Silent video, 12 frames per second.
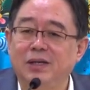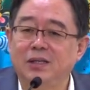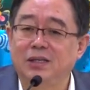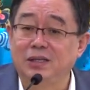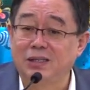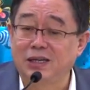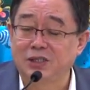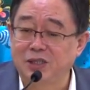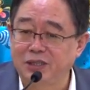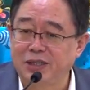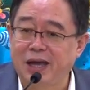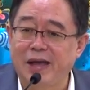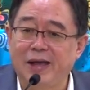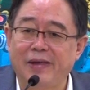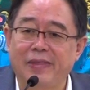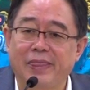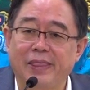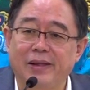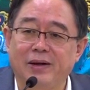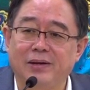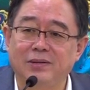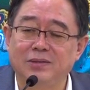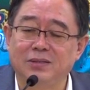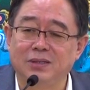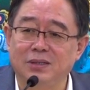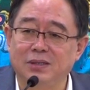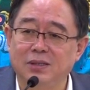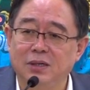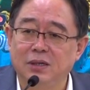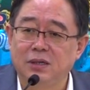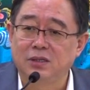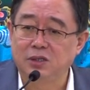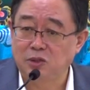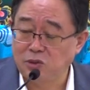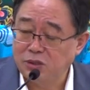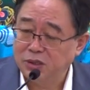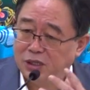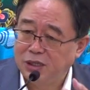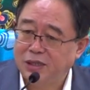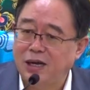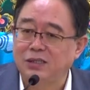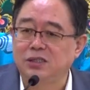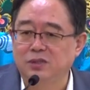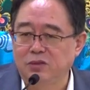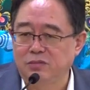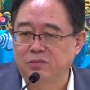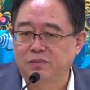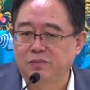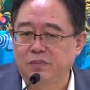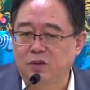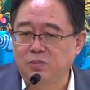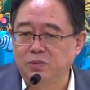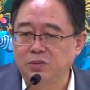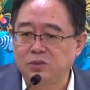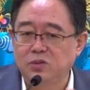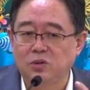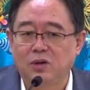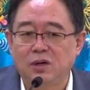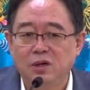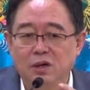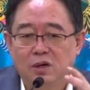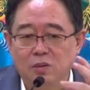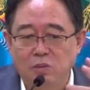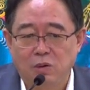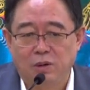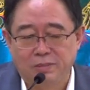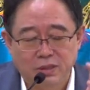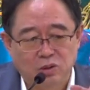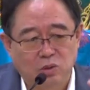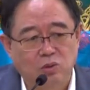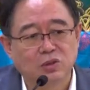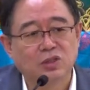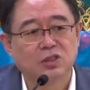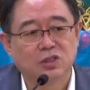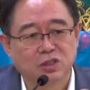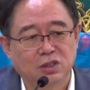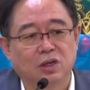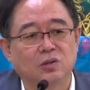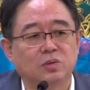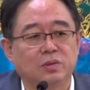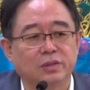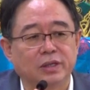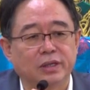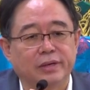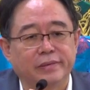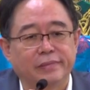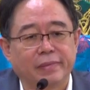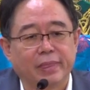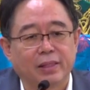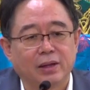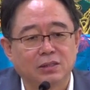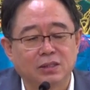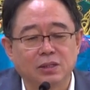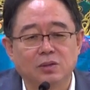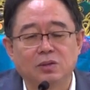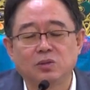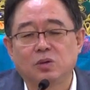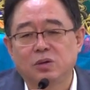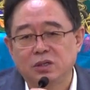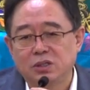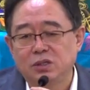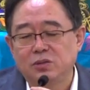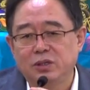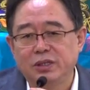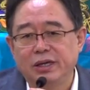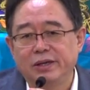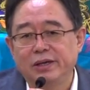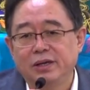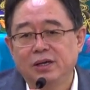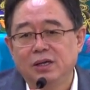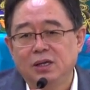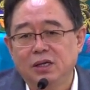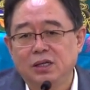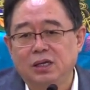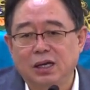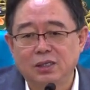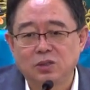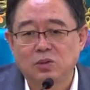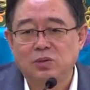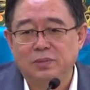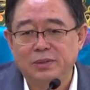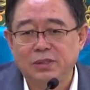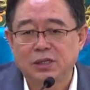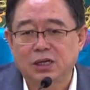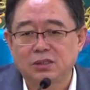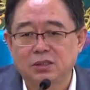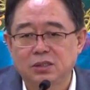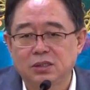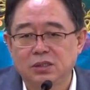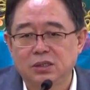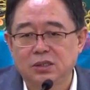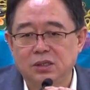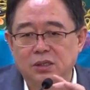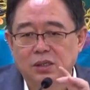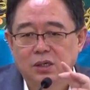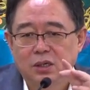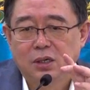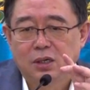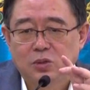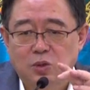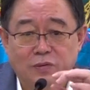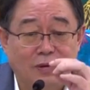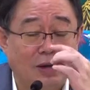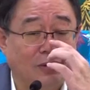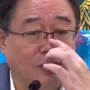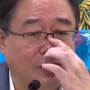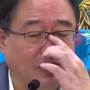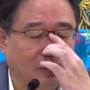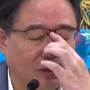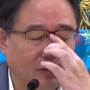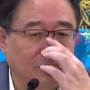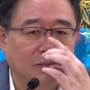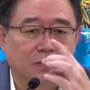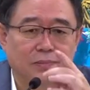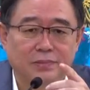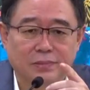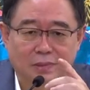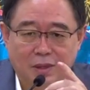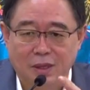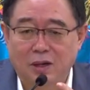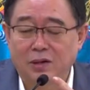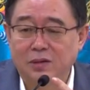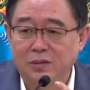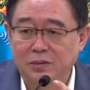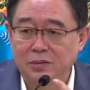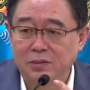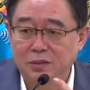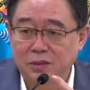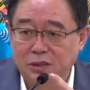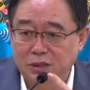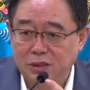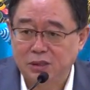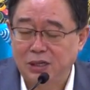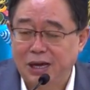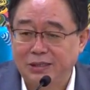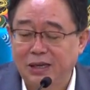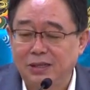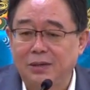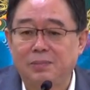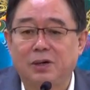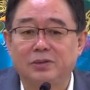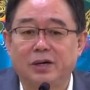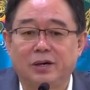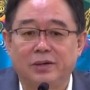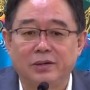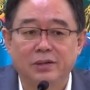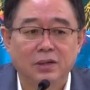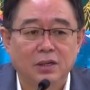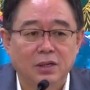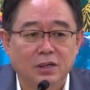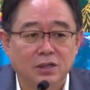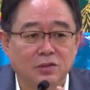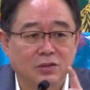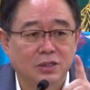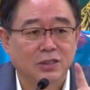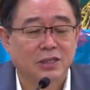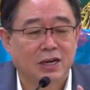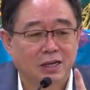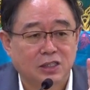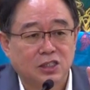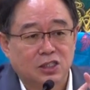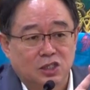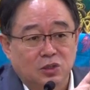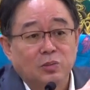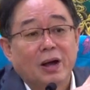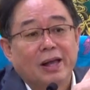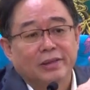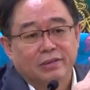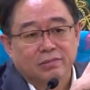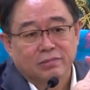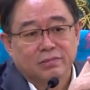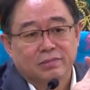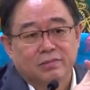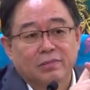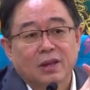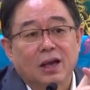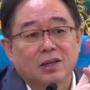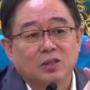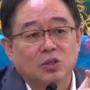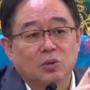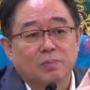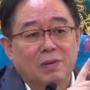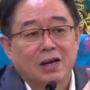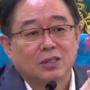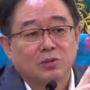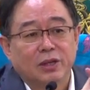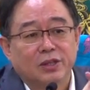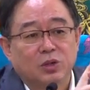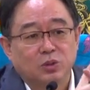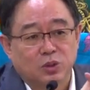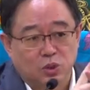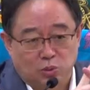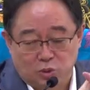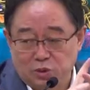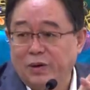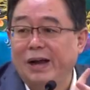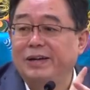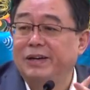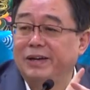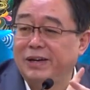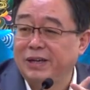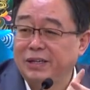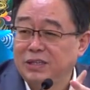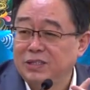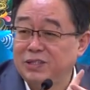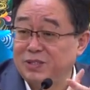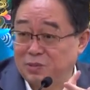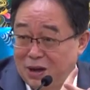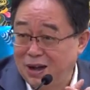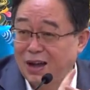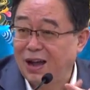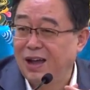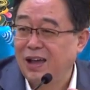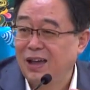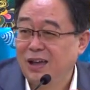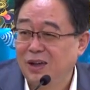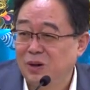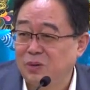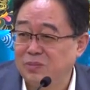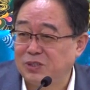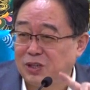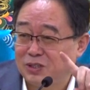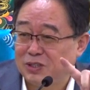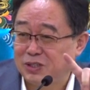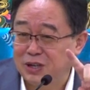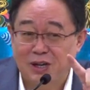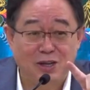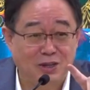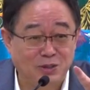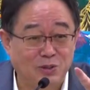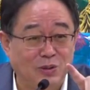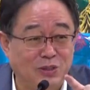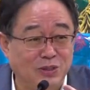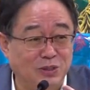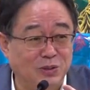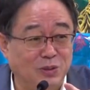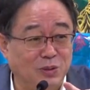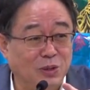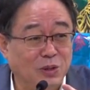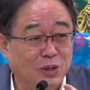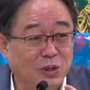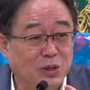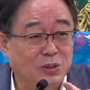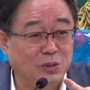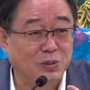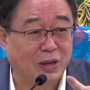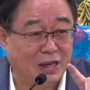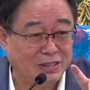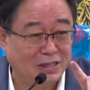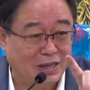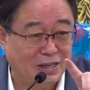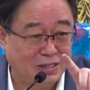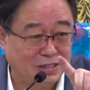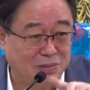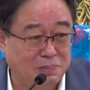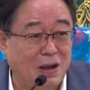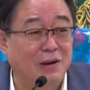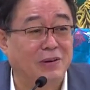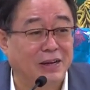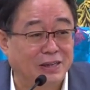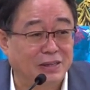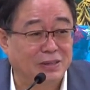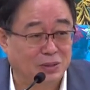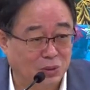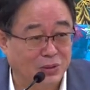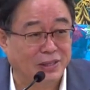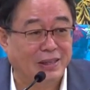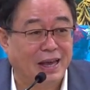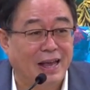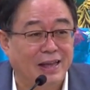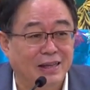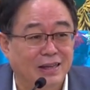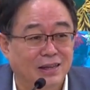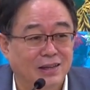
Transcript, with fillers: 地藏圣诞啊，这个这都是因他起用，都不是说我们多事要做这个，啊，结果做了这个决定，你看从我们上次做法会。到这两天的报道，又增加了十万啊，从八十万到九十万人了死亡啊。我们上次刚刚做的时候，中原才八万多一点，